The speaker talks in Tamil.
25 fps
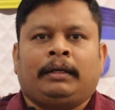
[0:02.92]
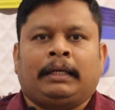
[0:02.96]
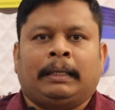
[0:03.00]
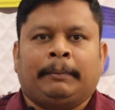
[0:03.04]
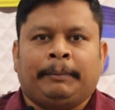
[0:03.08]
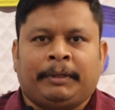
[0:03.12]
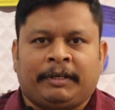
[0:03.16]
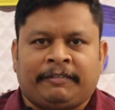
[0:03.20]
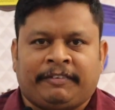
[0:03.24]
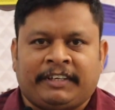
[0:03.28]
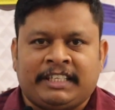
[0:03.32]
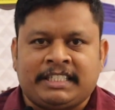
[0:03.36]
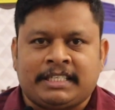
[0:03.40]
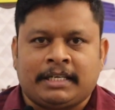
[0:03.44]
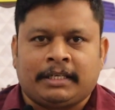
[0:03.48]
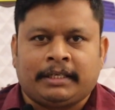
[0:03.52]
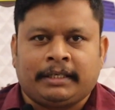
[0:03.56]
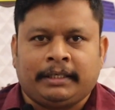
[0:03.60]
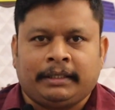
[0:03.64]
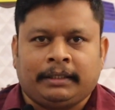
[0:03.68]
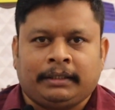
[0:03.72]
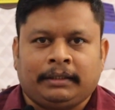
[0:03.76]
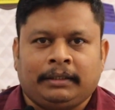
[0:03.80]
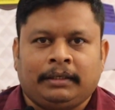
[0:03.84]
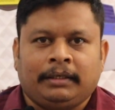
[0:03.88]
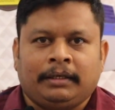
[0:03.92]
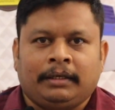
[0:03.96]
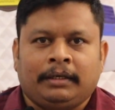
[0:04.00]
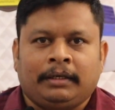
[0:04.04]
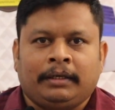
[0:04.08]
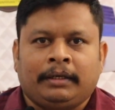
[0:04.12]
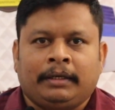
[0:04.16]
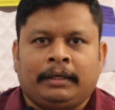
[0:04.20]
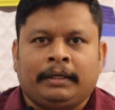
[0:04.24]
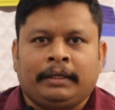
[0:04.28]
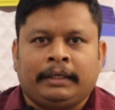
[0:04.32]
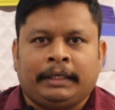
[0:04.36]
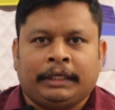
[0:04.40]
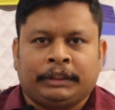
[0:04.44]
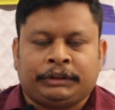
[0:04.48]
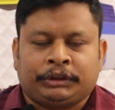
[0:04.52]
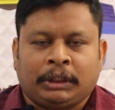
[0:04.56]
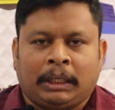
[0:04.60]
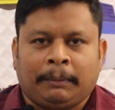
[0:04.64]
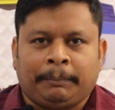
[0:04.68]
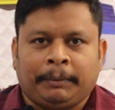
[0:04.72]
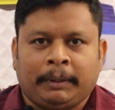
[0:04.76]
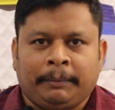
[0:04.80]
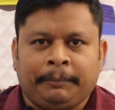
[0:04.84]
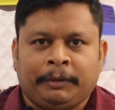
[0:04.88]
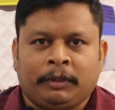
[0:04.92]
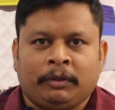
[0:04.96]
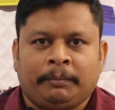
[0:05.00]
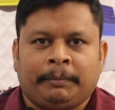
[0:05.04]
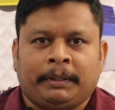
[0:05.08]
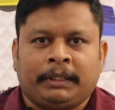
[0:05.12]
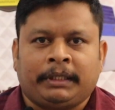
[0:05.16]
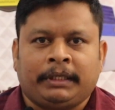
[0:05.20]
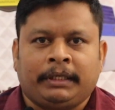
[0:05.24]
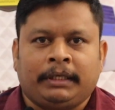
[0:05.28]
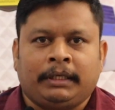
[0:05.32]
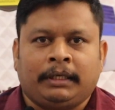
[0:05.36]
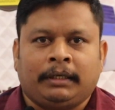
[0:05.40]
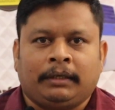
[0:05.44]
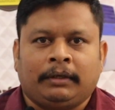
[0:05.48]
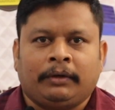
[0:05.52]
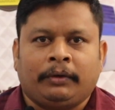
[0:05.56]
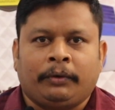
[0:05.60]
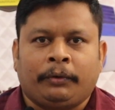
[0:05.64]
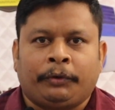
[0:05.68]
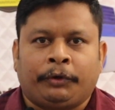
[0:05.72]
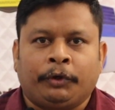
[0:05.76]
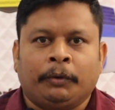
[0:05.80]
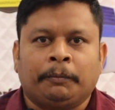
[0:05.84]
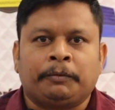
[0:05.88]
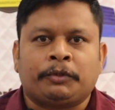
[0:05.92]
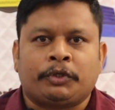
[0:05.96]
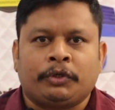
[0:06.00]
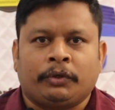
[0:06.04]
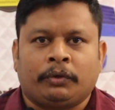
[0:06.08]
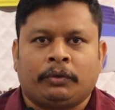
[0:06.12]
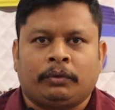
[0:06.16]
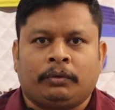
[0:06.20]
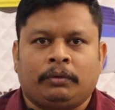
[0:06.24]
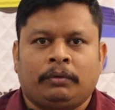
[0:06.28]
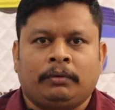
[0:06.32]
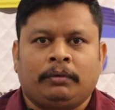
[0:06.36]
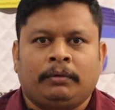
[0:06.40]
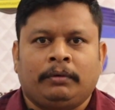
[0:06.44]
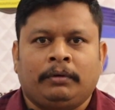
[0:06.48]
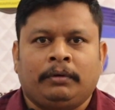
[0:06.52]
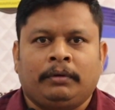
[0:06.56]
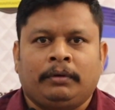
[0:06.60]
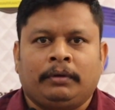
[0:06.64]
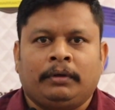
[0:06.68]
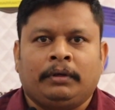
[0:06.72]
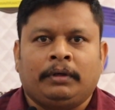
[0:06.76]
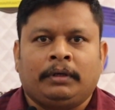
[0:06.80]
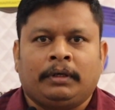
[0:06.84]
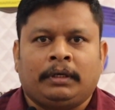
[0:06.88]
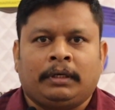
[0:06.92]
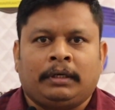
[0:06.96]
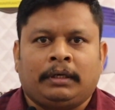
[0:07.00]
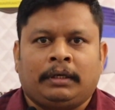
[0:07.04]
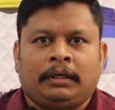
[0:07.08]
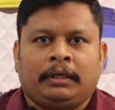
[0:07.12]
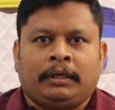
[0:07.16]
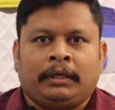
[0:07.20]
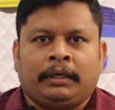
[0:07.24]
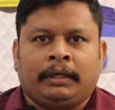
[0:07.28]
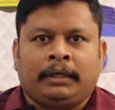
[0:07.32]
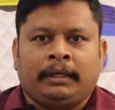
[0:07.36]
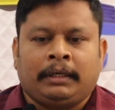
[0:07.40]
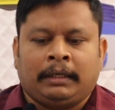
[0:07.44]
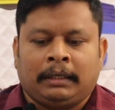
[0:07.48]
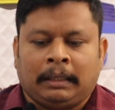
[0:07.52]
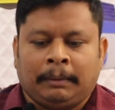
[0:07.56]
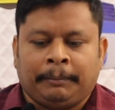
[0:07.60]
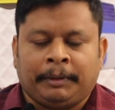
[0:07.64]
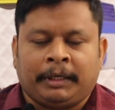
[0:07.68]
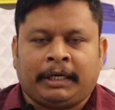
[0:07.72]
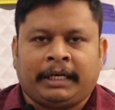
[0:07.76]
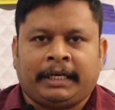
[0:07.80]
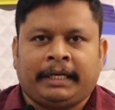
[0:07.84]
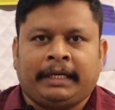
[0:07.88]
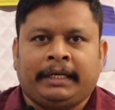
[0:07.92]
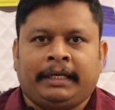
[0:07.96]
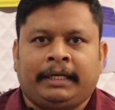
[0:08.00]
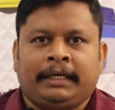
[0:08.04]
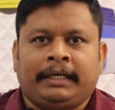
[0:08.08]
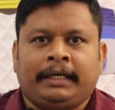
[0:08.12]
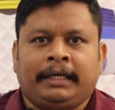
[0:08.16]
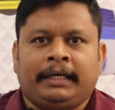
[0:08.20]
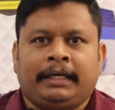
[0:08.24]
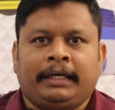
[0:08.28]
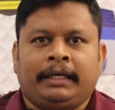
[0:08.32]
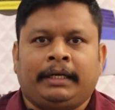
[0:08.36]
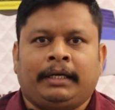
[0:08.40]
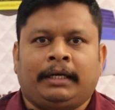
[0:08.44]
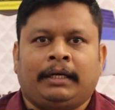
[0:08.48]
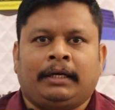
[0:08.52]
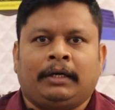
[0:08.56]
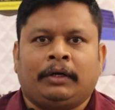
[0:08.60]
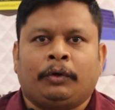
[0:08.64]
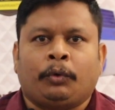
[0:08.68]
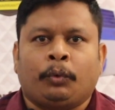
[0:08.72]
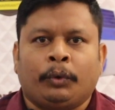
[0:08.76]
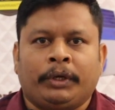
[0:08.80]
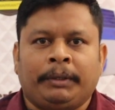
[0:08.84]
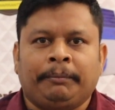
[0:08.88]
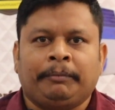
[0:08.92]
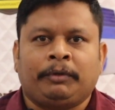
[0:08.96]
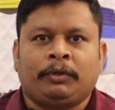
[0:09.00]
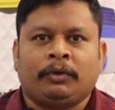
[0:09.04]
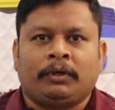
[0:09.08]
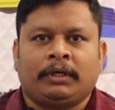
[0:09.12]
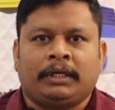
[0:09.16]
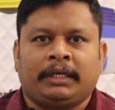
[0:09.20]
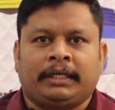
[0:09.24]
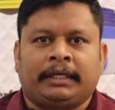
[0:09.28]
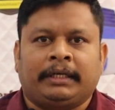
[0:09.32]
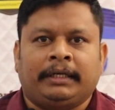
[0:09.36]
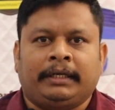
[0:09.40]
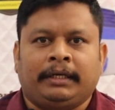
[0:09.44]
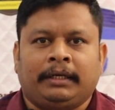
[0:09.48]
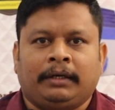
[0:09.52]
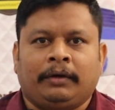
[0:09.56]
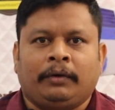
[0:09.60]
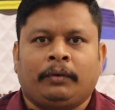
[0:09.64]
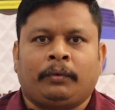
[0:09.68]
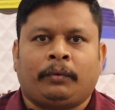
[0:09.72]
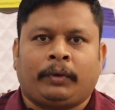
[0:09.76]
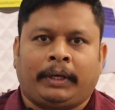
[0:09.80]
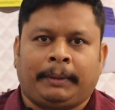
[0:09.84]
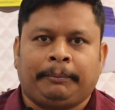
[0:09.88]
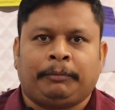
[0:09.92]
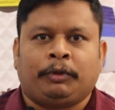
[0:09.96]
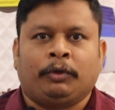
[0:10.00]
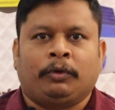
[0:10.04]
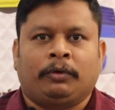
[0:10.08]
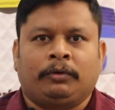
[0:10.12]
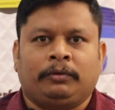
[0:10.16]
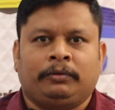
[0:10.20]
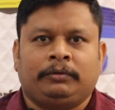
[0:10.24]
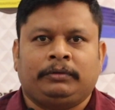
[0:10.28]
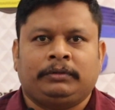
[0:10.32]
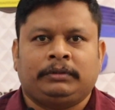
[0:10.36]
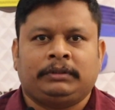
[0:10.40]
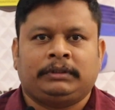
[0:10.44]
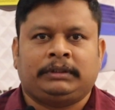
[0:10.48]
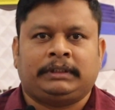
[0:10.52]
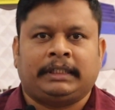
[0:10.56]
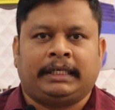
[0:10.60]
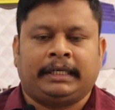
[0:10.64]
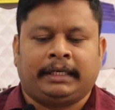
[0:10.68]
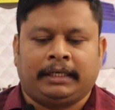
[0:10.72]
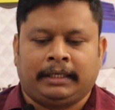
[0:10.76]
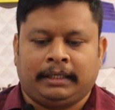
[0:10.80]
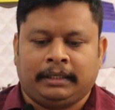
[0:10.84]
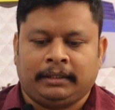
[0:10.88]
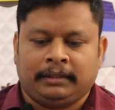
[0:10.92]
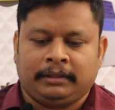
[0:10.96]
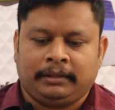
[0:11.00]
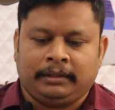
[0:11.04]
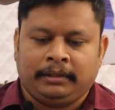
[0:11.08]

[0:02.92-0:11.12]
என் பேர் ஃபைசலுங்க என் ஷாப் நேம் வந்து பார்த்தீங்கன்னா க்யூப் ஸ்டோர் நம்ம கடை எங்கேன்னு கேட்டிங்கன்னா குனிம்புத்தூரில் இருக்குங்க கோயம்புத்தூர் சரிங்களா